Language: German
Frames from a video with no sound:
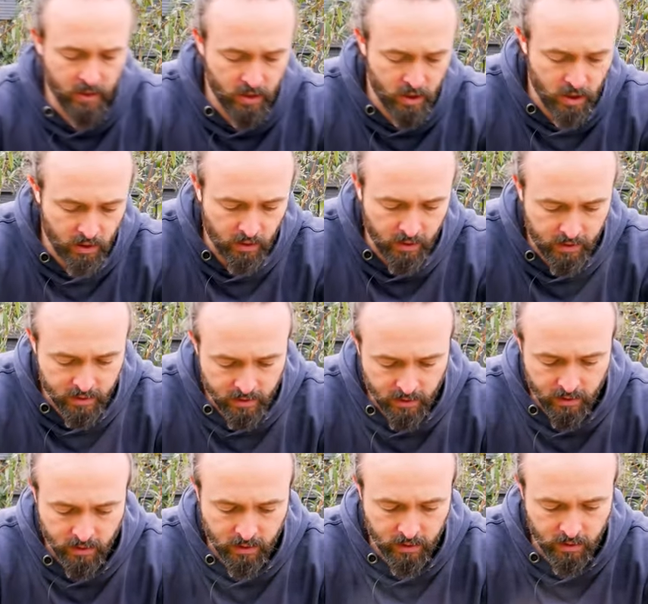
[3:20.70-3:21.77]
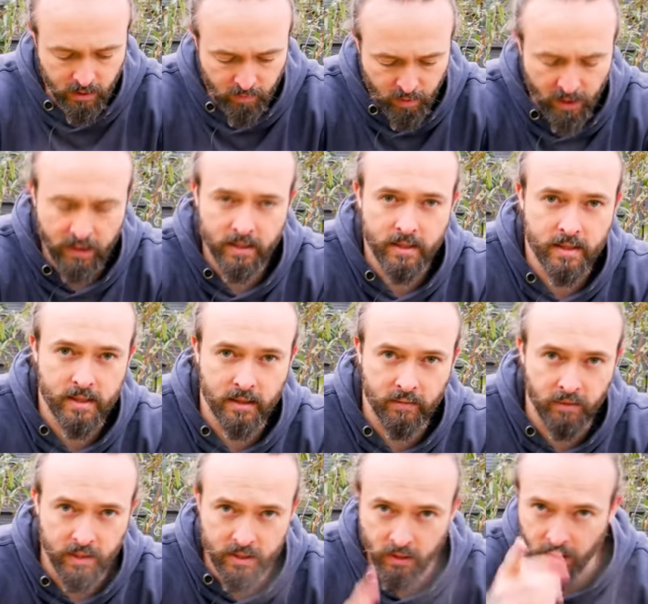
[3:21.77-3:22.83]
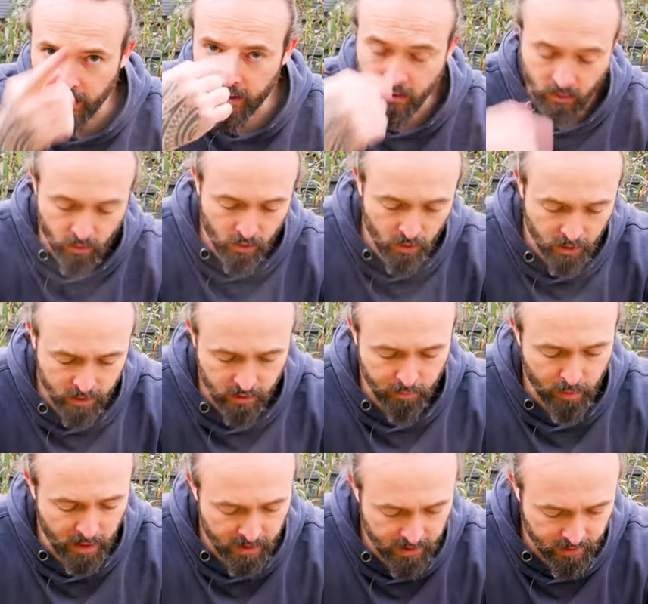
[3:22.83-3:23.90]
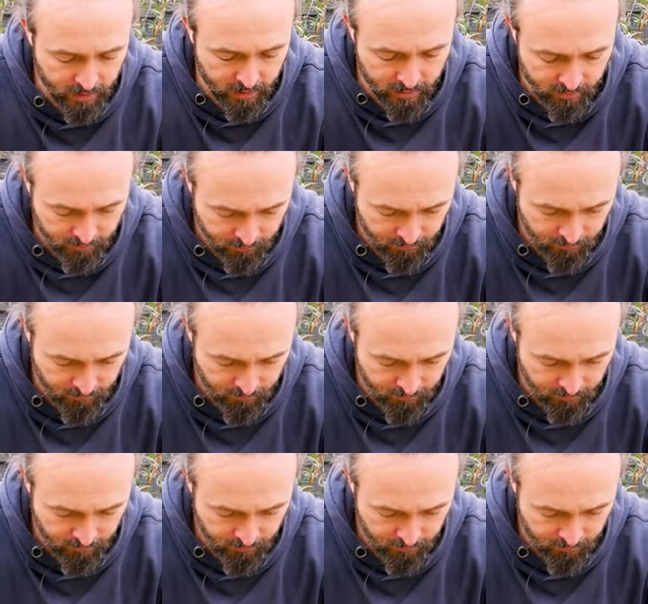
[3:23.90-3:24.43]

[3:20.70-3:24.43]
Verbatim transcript: Schaut euch das an. Ich packe das jetzt einfach so rein. Holt euch dann mal näher her.